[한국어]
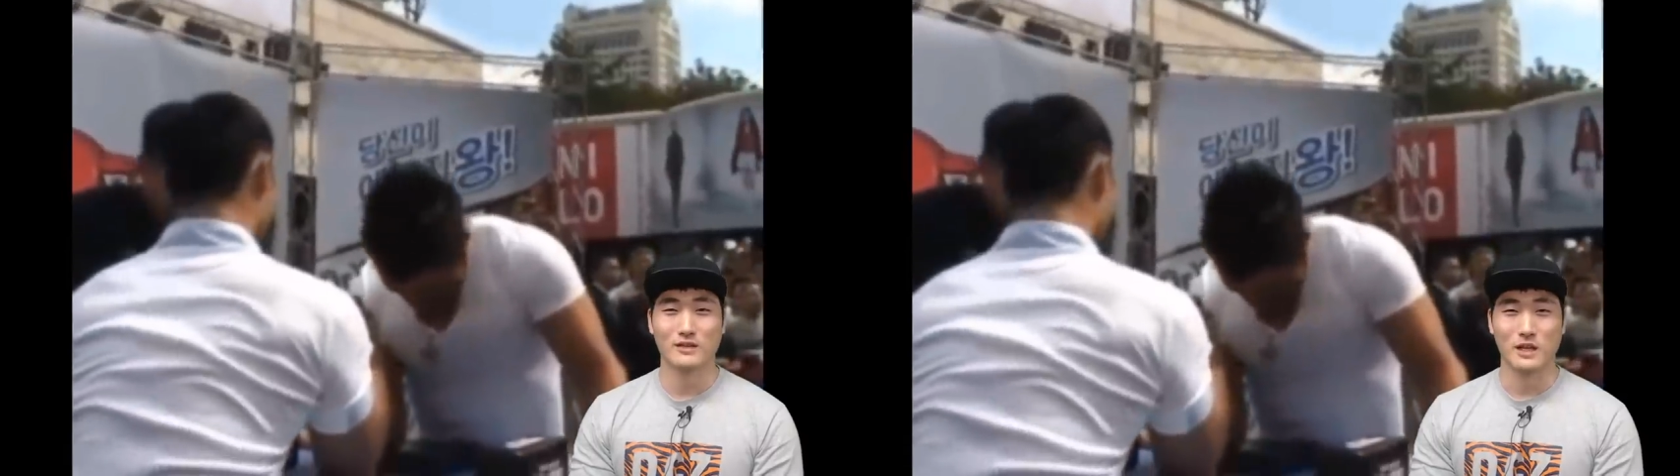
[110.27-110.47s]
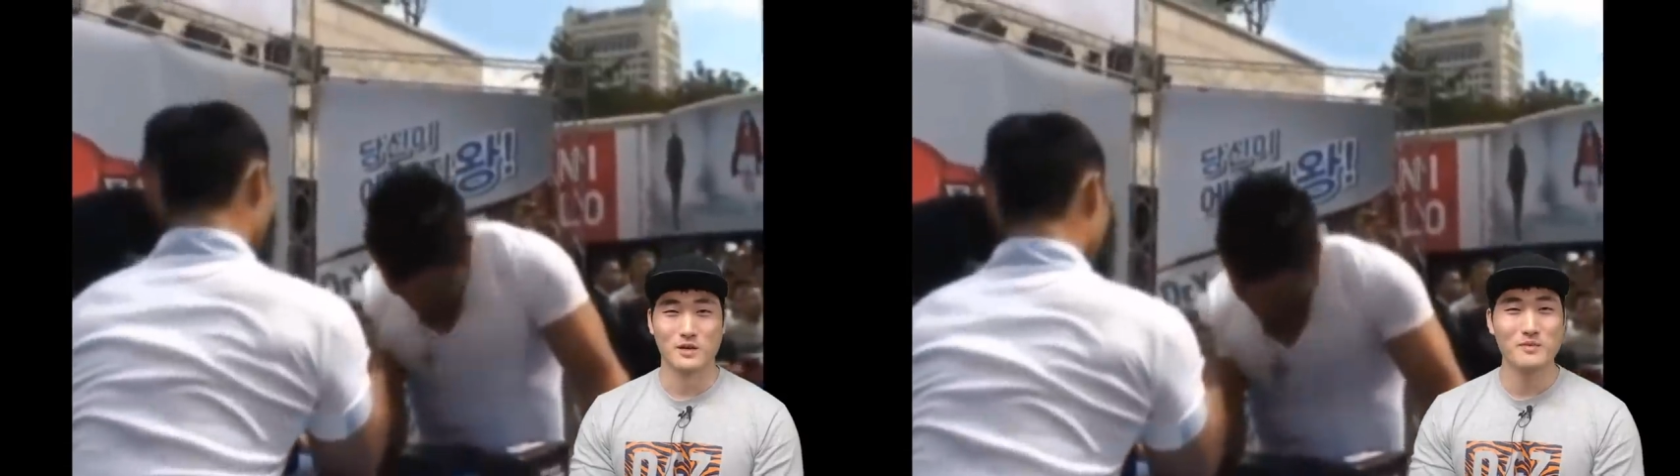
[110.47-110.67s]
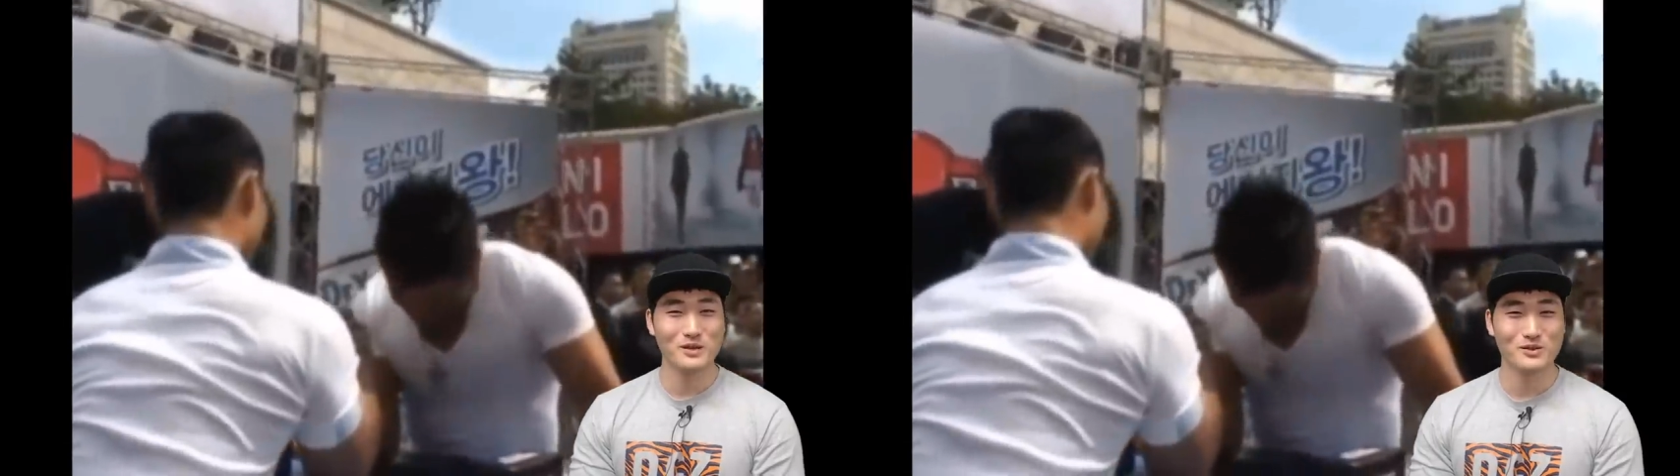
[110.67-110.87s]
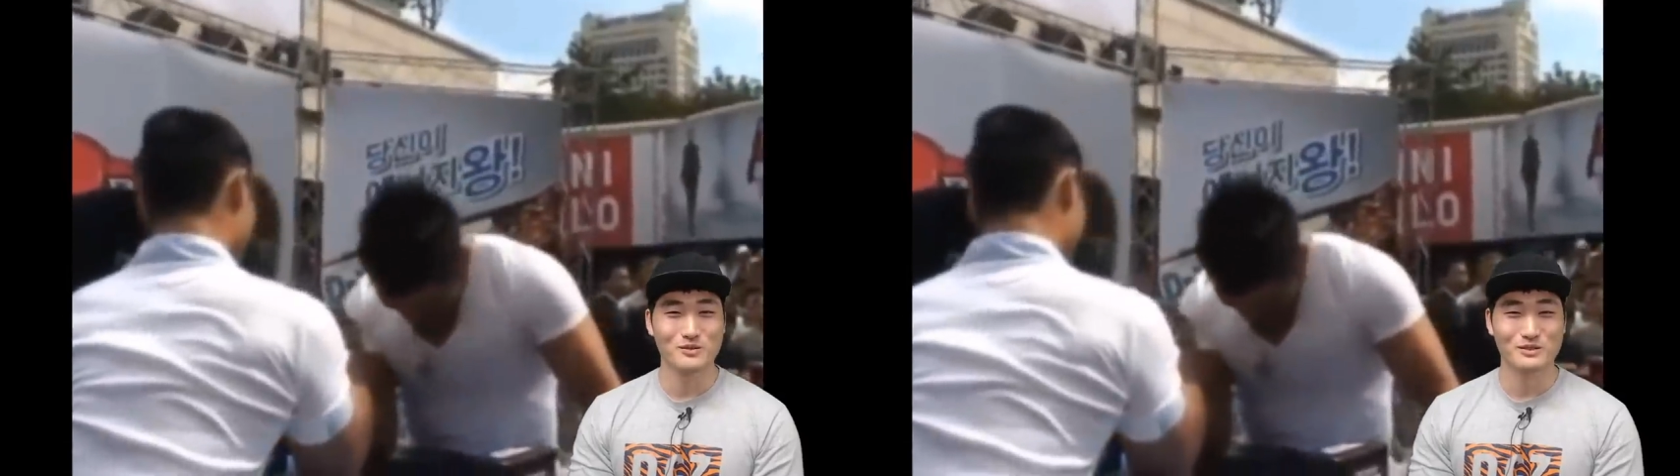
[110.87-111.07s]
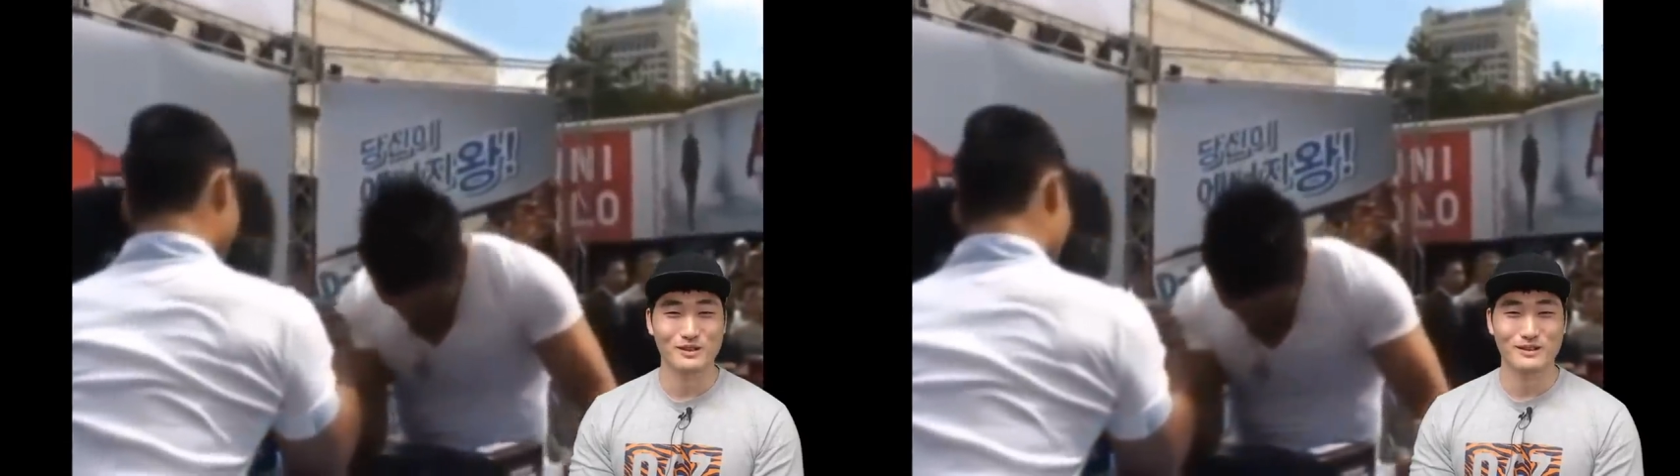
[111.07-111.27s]
단 한 번도
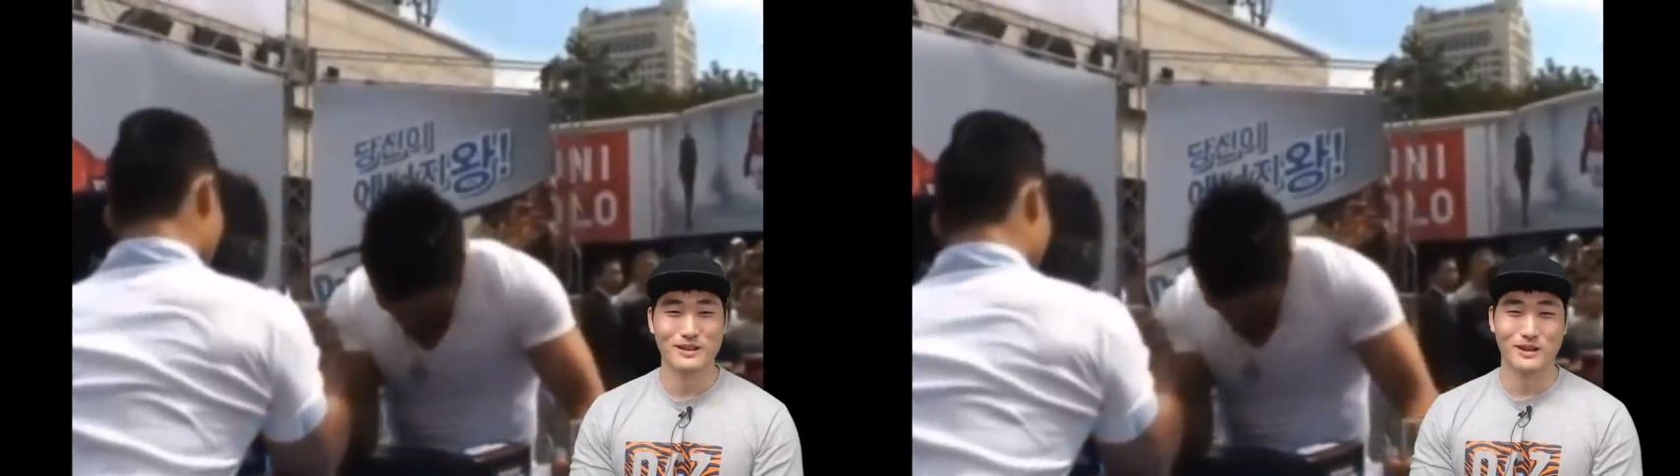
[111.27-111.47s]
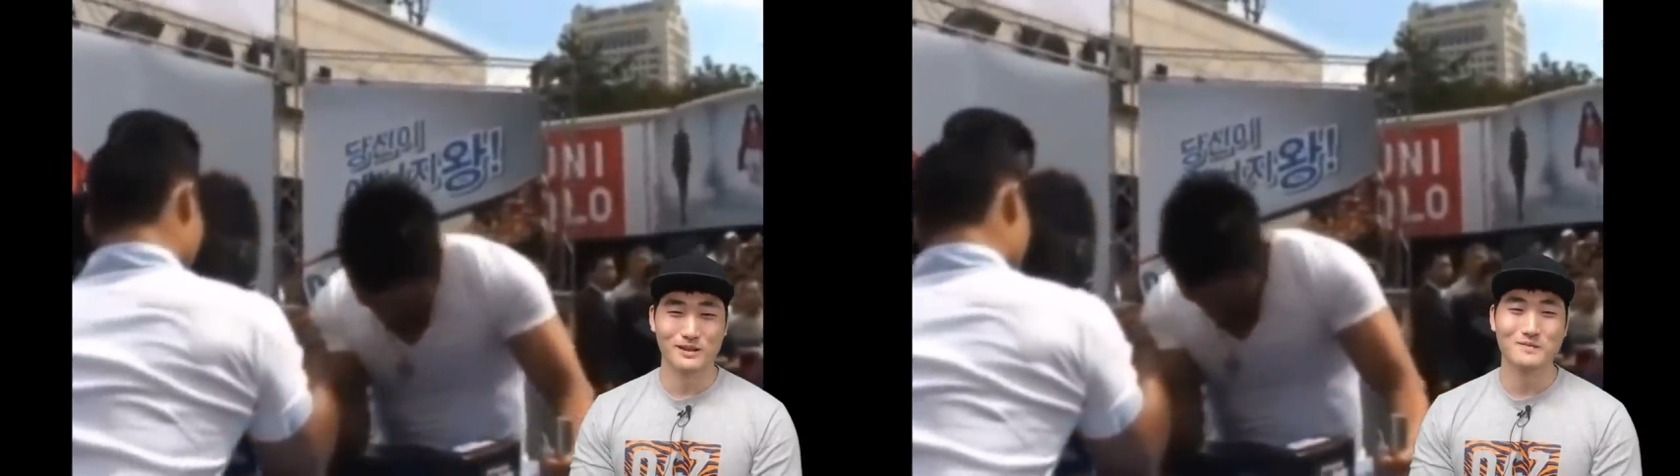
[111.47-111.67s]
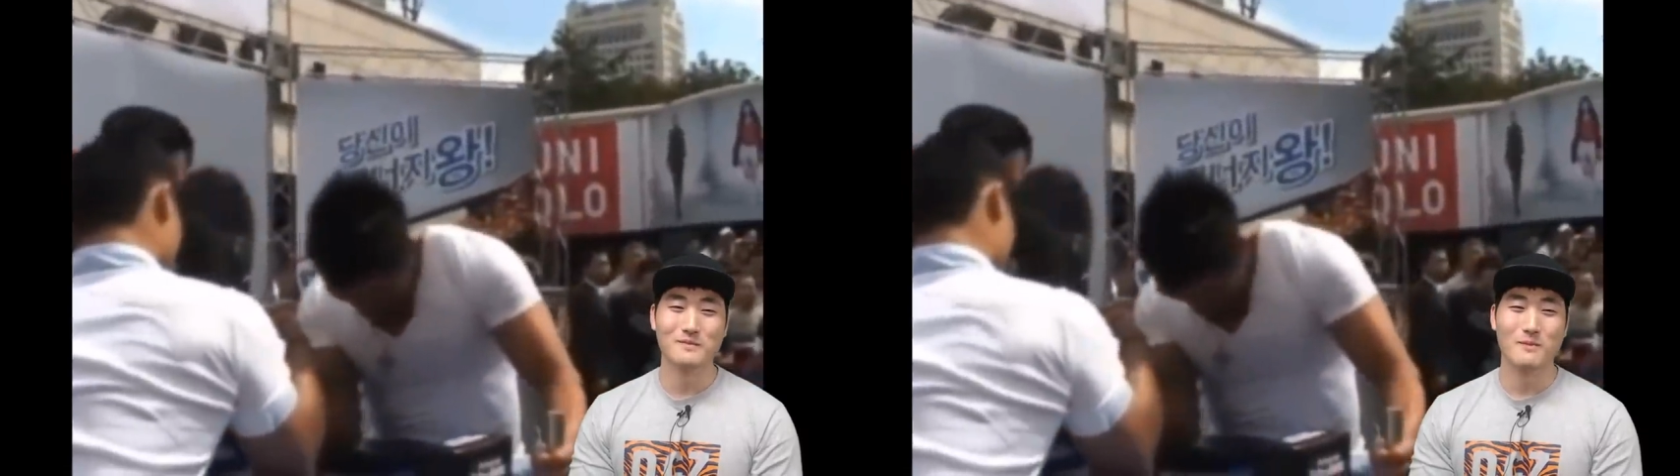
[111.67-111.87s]
없었는데